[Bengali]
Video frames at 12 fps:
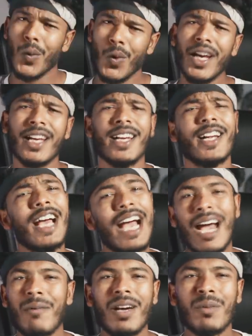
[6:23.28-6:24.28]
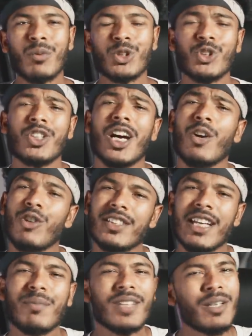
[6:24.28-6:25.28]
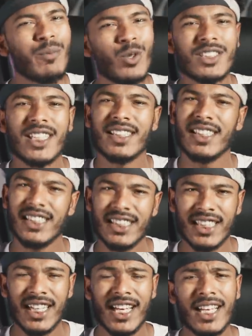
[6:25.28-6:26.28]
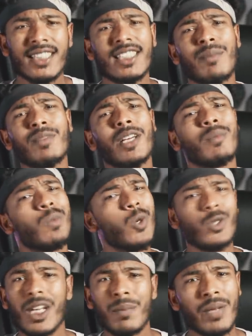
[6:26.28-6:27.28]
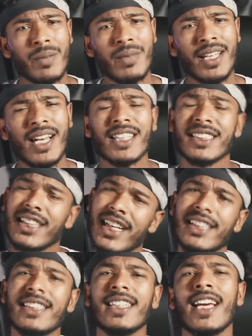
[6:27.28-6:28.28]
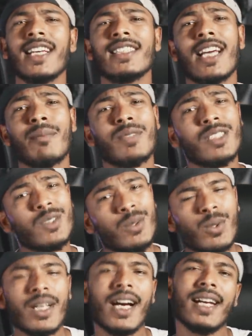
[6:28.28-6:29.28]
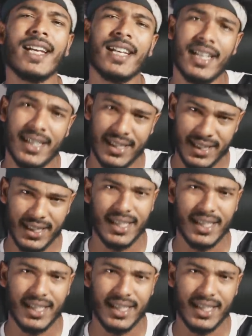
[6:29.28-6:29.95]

ওয়েট এটা আমার প্রশ্ন না ওই যে আপনার পস্তার দেশে দাঁড়ায় আছে আপনার বউ না প্রেমিকা সেই জিগাইছে আপনি চুল কাটান নাকে